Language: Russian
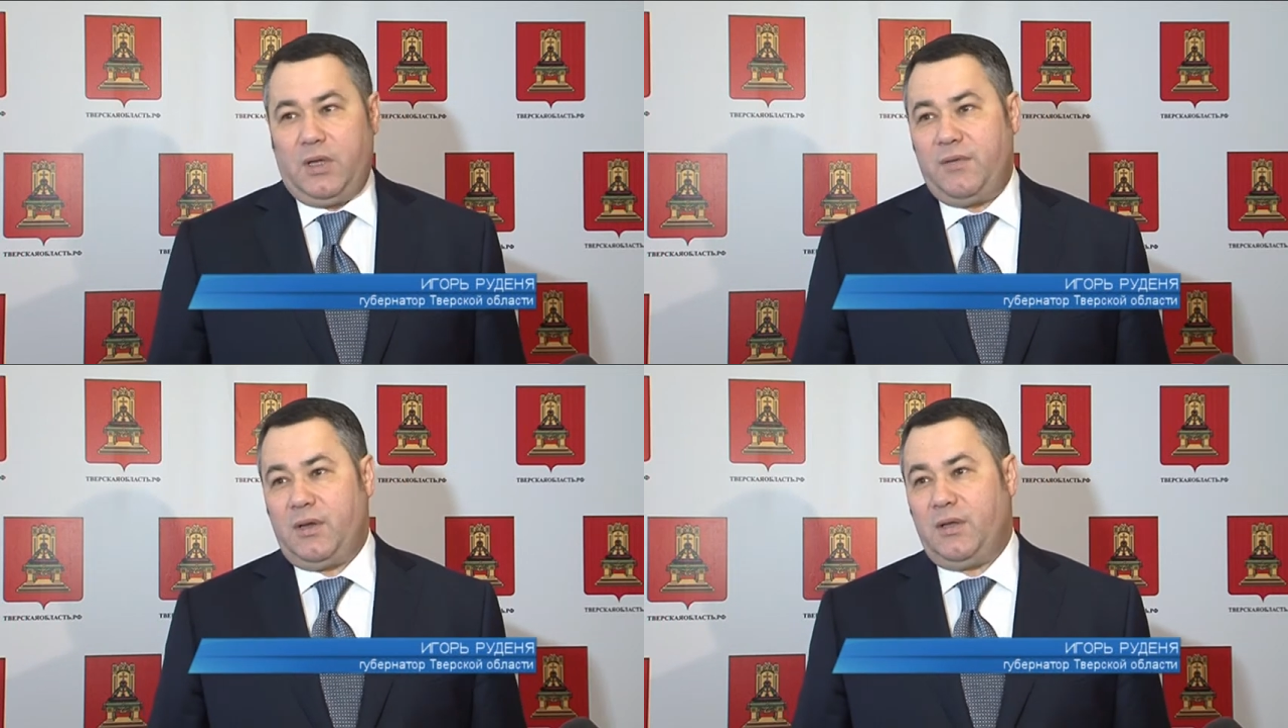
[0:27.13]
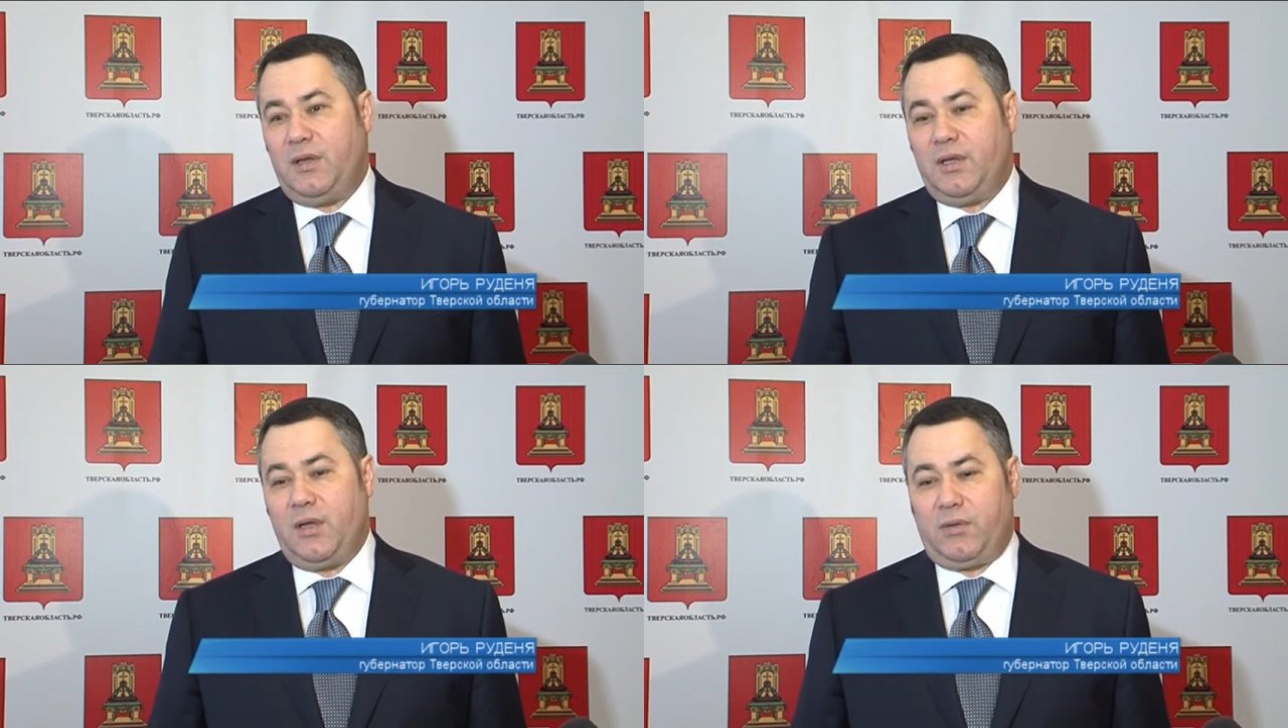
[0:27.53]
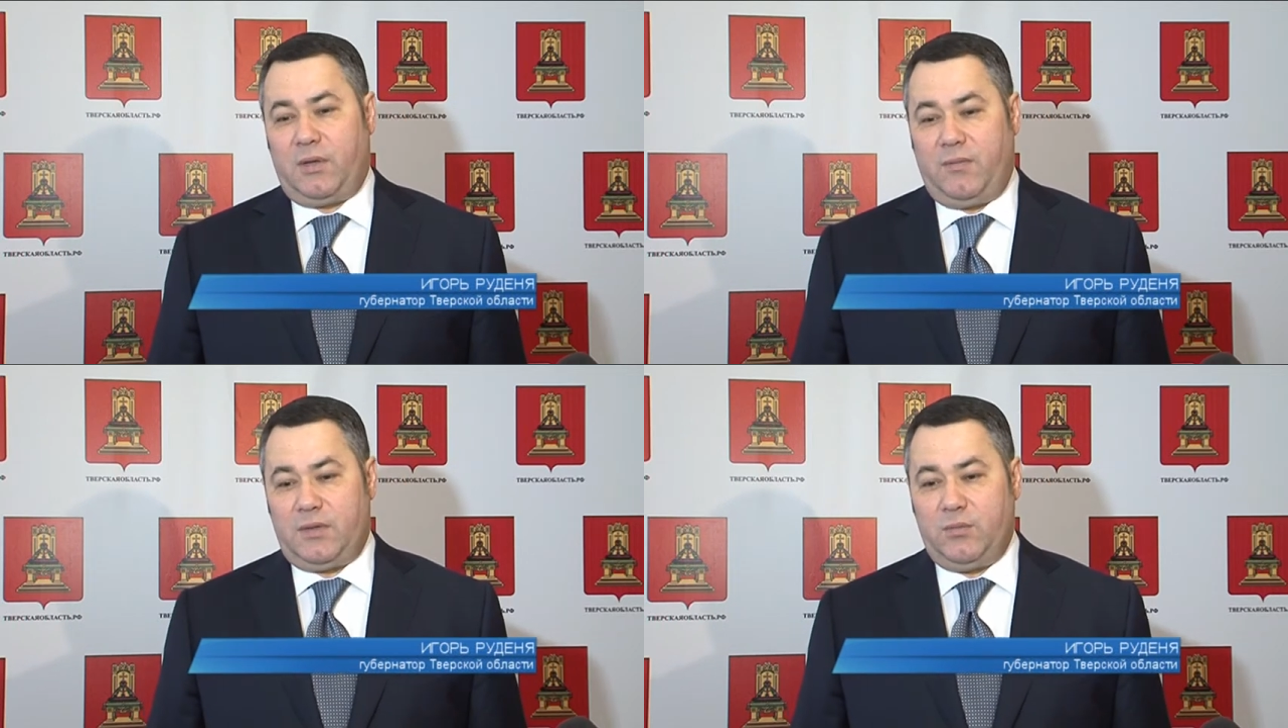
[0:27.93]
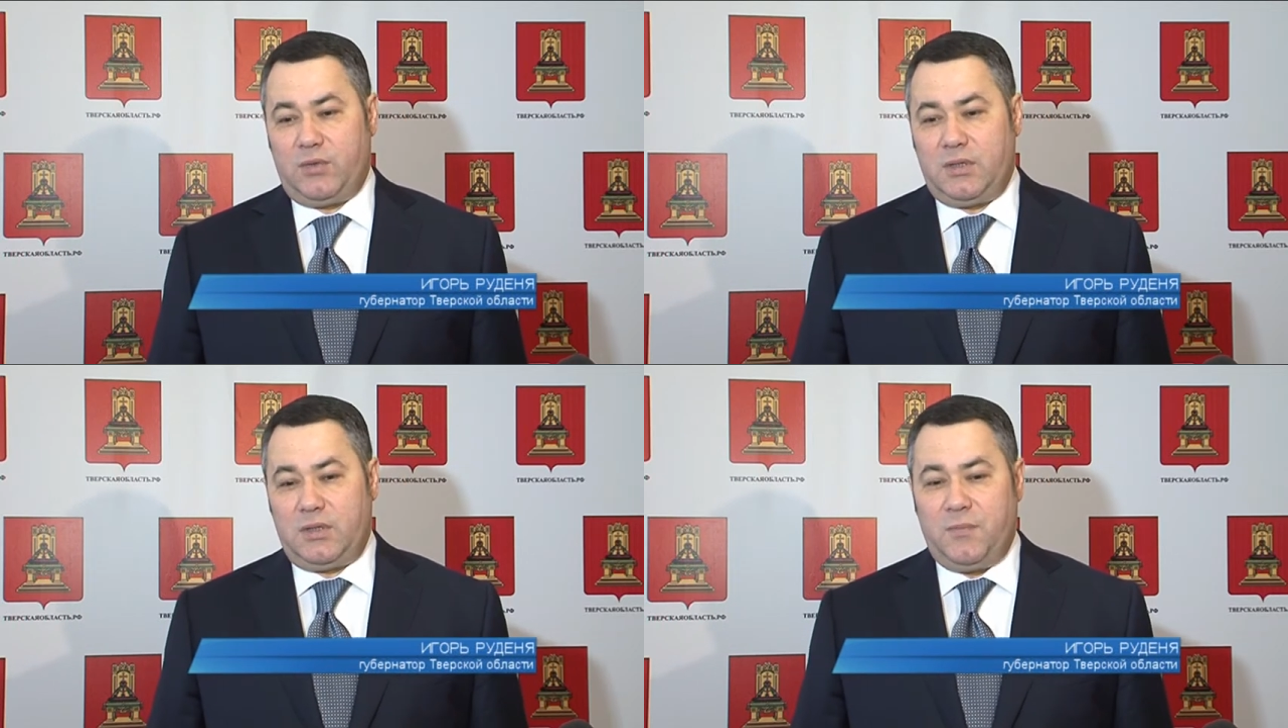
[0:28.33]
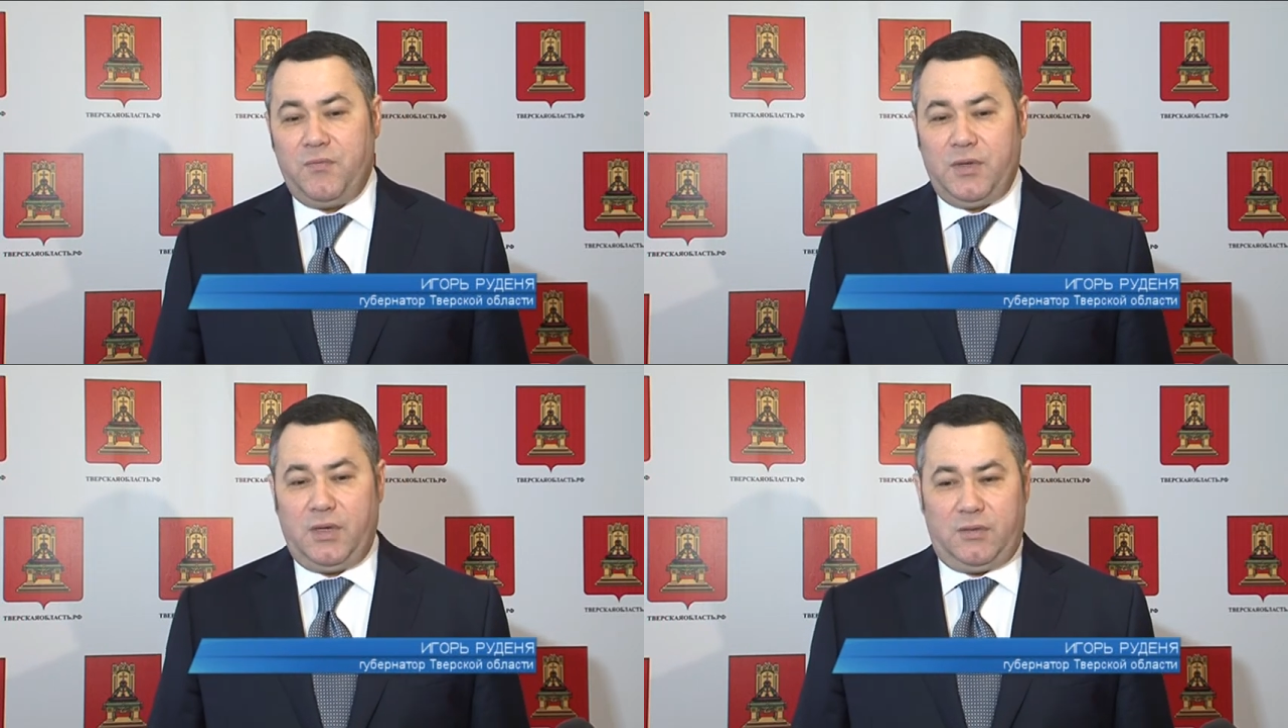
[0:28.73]
наверное, не дает нам возможности
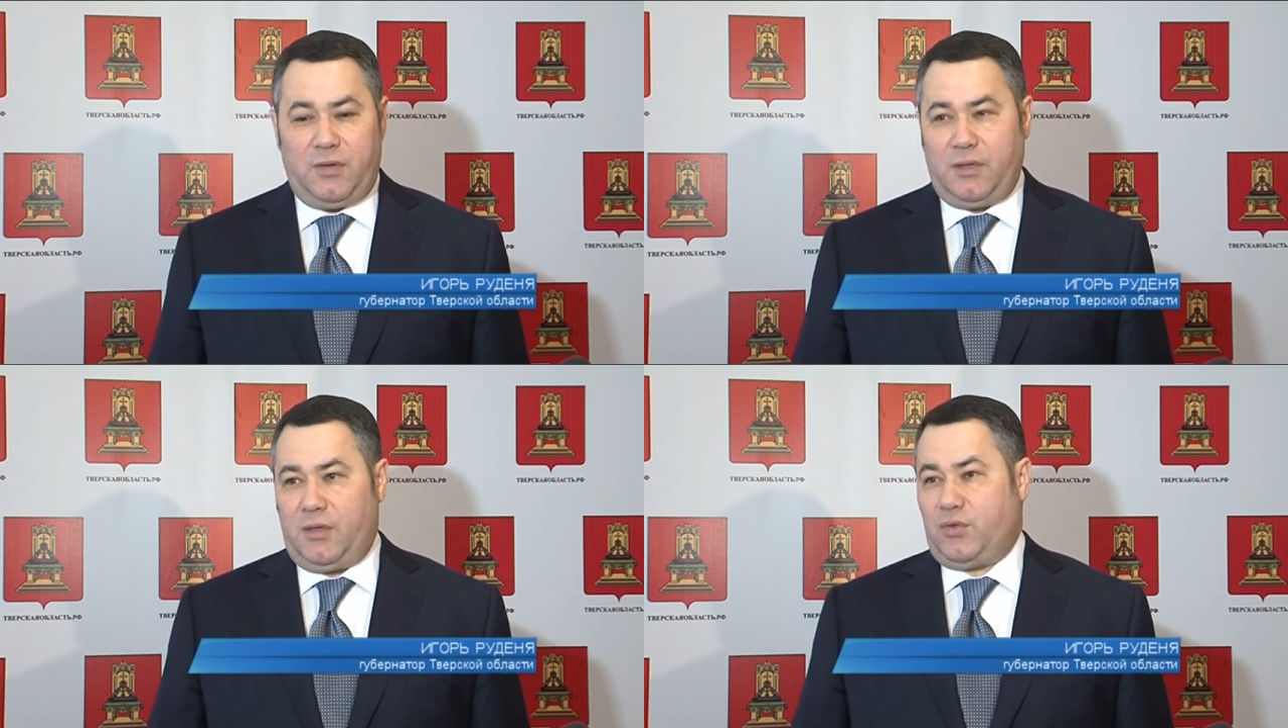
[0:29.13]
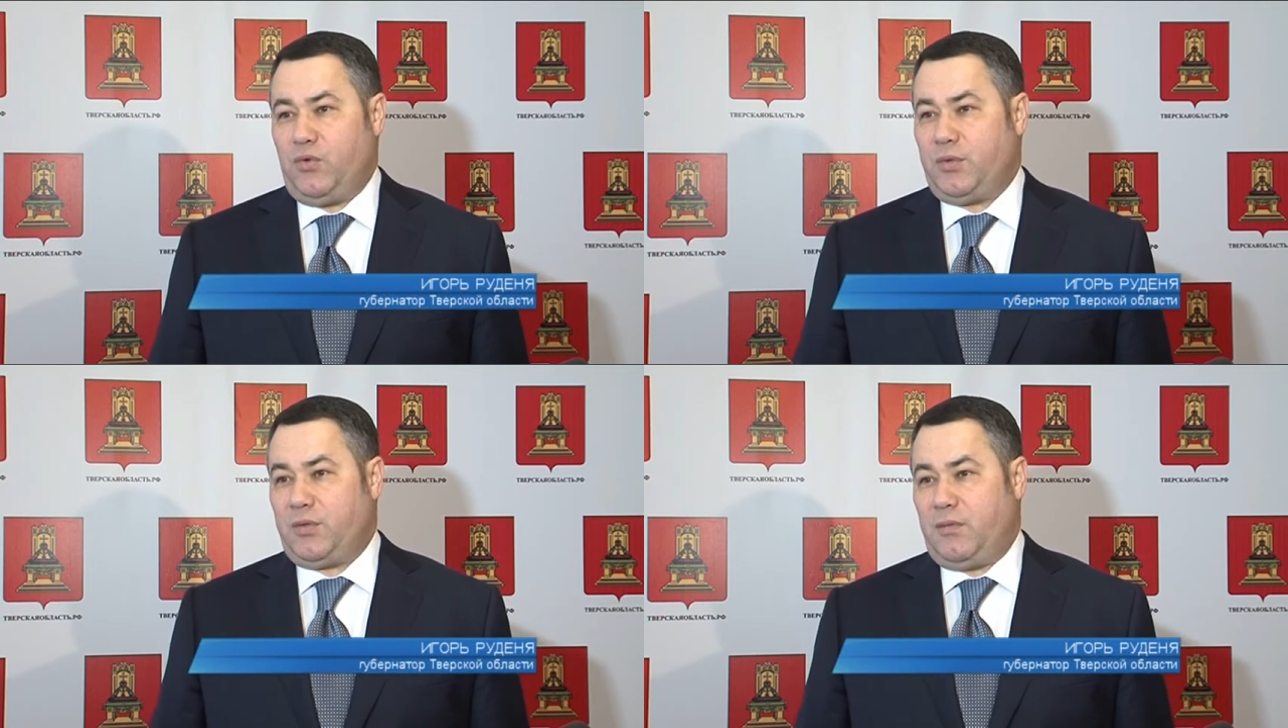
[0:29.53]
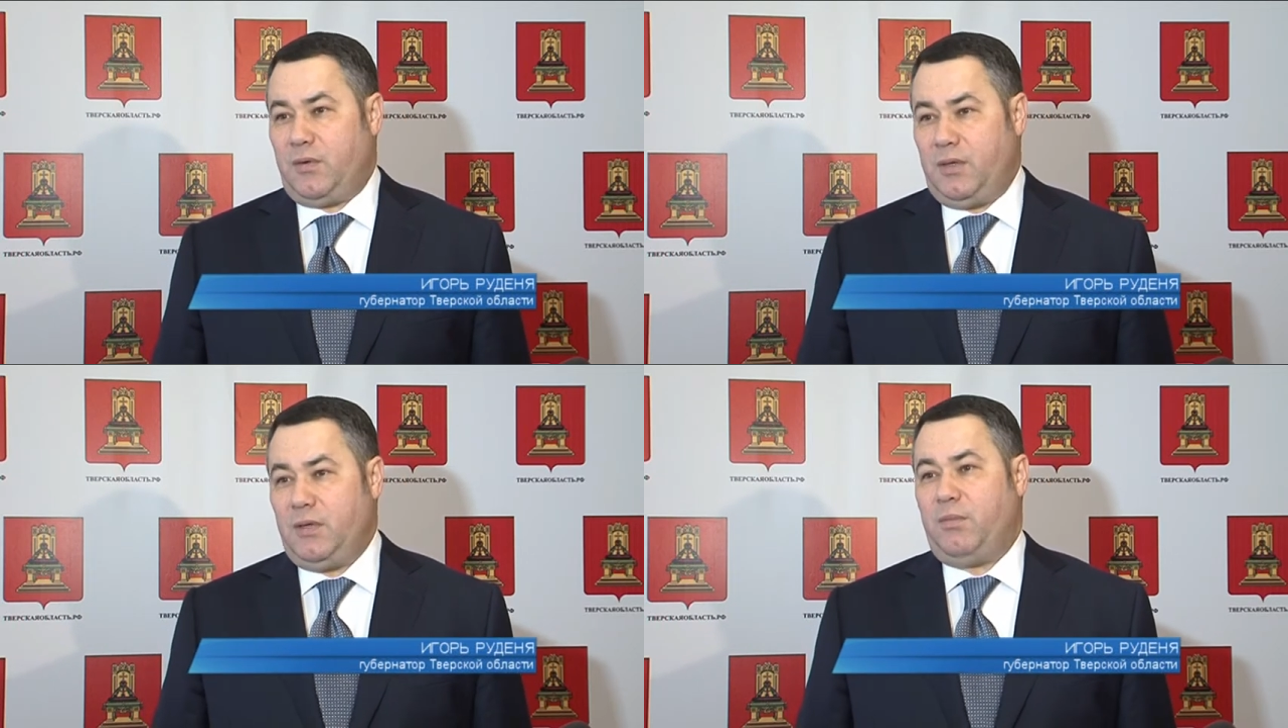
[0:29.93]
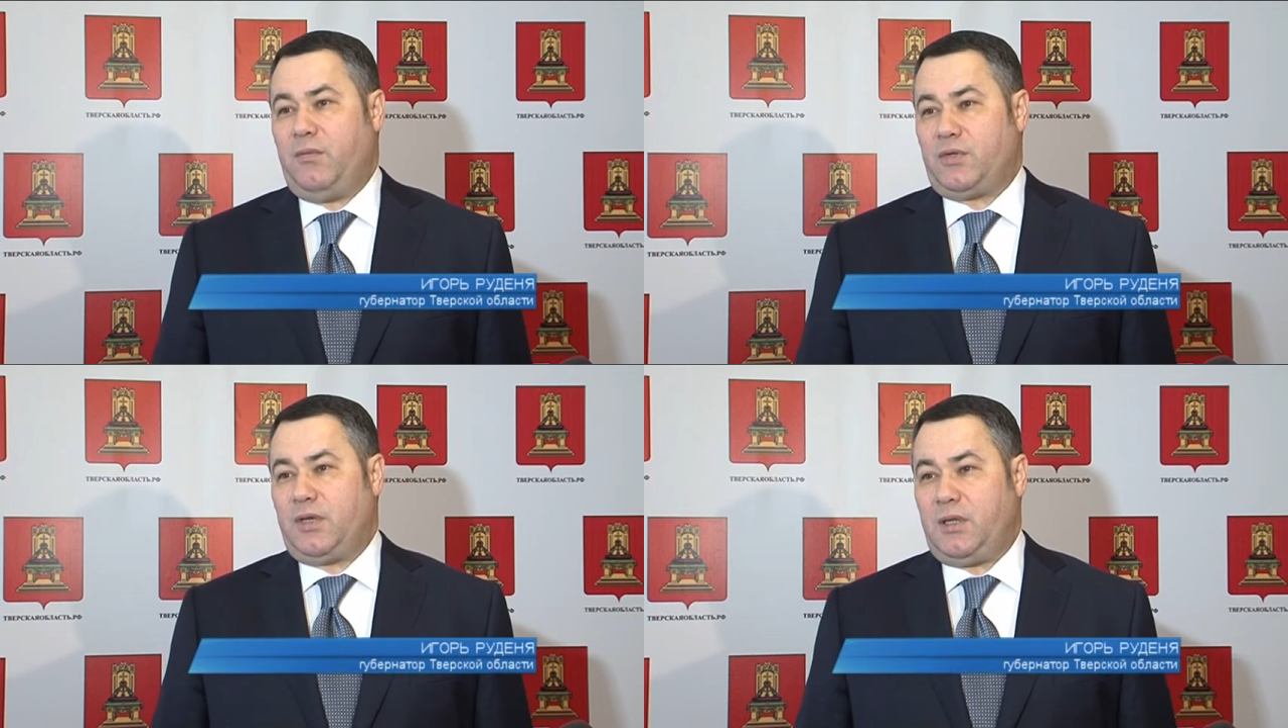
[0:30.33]
развивать наше общество и повышать,